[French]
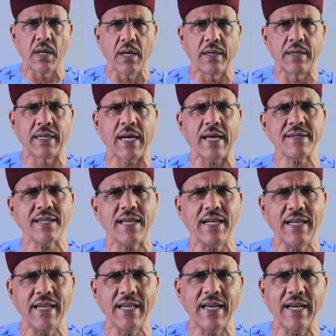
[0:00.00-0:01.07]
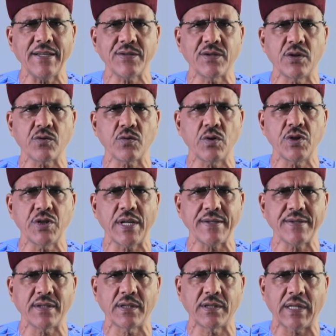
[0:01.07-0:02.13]
Grâce à l'élégance de son
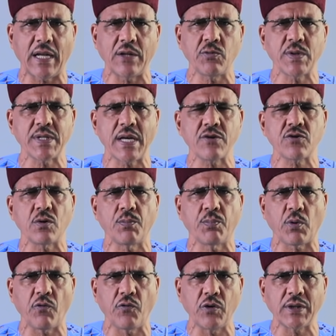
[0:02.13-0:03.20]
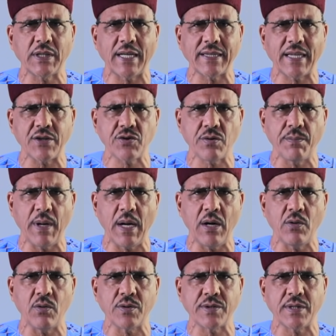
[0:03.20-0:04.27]
geste, traduisant son profond attachement
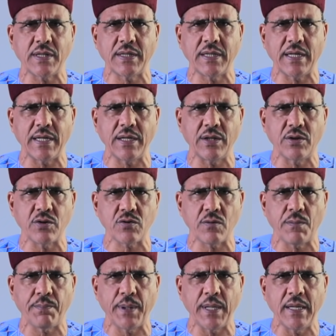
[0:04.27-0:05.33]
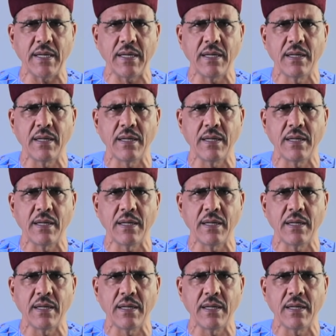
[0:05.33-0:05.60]
aux intérêts de son pays,